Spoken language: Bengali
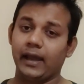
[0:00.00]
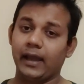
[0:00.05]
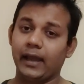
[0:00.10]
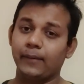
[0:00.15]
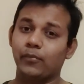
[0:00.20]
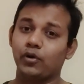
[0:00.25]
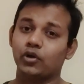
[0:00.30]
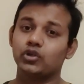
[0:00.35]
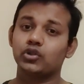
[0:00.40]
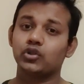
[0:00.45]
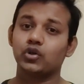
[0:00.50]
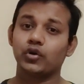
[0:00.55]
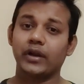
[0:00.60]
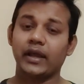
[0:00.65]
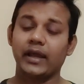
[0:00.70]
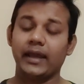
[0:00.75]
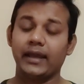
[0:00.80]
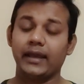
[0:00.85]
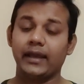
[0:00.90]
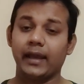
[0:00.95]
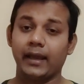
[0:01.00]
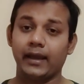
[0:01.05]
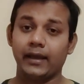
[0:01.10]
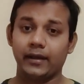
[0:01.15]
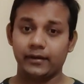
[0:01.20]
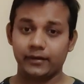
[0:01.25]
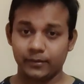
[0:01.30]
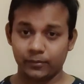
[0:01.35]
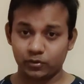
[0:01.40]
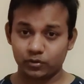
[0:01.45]
এই বছর এই এই
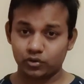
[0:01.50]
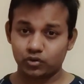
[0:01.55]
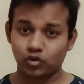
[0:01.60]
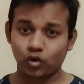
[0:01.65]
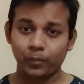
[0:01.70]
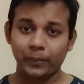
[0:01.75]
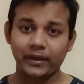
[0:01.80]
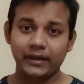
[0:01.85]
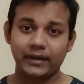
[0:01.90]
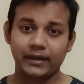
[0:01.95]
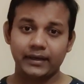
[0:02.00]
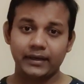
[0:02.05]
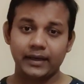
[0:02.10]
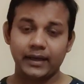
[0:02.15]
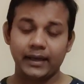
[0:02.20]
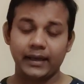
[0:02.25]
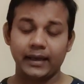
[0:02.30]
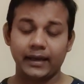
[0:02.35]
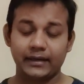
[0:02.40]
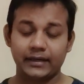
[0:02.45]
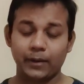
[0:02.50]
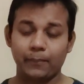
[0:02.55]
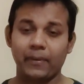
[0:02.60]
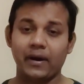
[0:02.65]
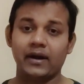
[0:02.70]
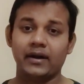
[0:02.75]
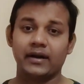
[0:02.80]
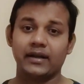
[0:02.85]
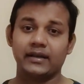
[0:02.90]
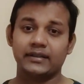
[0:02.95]
যেমন শ্রমিক নিয়ে একটা
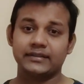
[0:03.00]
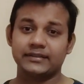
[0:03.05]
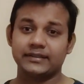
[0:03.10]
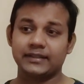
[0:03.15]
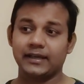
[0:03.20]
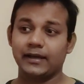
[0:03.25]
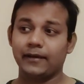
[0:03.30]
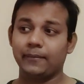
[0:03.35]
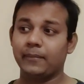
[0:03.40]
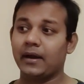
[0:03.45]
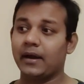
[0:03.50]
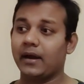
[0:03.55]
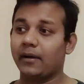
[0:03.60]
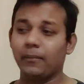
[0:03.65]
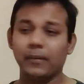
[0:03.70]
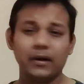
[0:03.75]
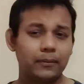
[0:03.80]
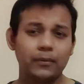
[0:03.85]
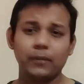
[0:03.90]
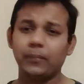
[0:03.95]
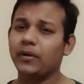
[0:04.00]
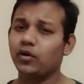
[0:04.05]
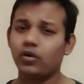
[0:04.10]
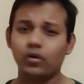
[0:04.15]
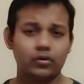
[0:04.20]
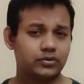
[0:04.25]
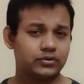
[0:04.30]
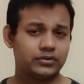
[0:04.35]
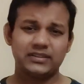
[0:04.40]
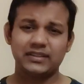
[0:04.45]
পার্ট আছে বা মানে বিভিন্ন
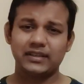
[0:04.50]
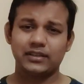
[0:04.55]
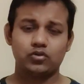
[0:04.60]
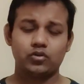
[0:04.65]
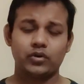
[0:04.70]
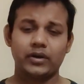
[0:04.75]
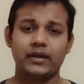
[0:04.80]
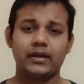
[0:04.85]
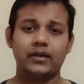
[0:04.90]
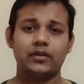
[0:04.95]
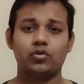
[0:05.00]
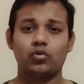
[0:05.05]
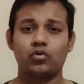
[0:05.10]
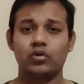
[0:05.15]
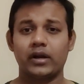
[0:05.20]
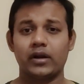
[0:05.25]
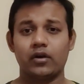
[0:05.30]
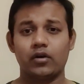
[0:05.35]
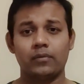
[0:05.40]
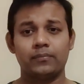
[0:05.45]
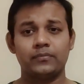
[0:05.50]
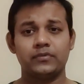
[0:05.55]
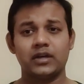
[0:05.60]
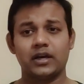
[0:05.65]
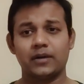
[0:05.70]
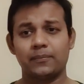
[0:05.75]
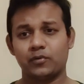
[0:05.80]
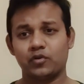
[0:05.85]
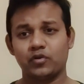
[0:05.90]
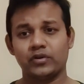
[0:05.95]
সেক্টরেই কিন্তু ওনারা
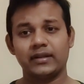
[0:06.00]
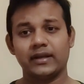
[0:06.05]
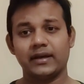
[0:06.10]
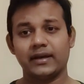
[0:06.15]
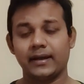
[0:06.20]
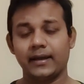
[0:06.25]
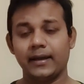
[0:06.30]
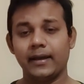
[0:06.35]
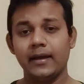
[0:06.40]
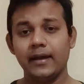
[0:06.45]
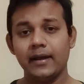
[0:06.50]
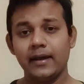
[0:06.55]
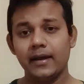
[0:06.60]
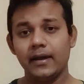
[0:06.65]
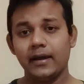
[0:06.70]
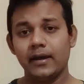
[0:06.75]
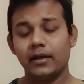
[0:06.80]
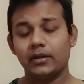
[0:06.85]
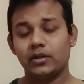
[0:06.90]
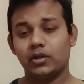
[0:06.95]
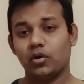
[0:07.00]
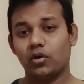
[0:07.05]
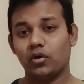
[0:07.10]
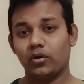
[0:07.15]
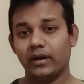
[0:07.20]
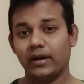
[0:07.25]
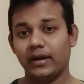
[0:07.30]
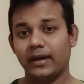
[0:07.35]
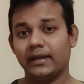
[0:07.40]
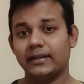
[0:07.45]
অবজার্ভ করে থাকে তো
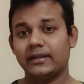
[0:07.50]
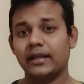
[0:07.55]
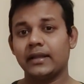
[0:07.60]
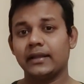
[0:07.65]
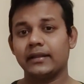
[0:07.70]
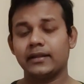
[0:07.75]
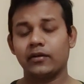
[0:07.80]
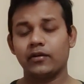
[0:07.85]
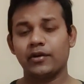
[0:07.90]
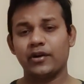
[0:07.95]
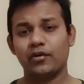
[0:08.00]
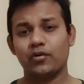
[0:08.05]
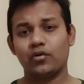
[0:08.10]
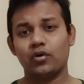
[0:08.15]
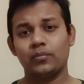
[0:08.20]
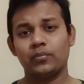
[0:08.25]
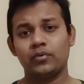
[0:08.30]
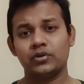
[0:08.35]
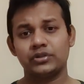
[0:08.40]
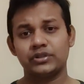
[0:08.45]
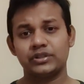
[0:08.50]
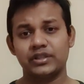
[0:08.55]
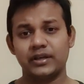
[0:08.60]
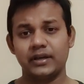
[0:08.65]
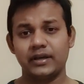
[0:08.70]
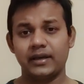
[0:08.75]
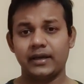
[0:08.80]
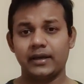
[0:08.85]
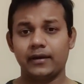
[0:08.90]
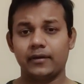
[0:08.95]
ইতালিতেও এরকম
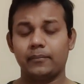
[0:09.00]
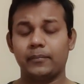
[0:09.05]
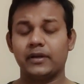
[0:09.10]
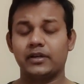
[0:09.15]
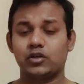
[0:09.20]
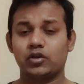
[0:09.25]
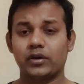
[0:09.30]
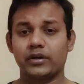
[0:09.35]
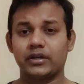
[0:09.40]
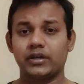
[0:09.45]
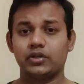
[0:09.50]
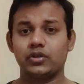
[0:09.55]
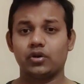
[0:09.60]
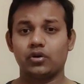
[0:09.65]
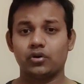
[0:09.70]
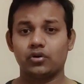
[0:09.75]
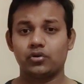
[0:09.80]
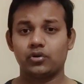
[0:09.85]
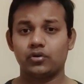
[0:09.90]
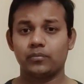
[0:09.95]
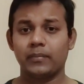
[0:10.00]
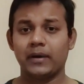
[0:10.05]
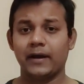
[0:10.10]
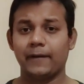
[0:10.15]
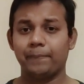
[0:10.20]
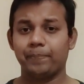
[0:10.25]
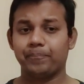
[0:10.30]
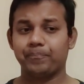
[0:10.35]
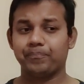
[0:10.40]
হচ্ছে বেশ কয়েকটি সংগঠন বা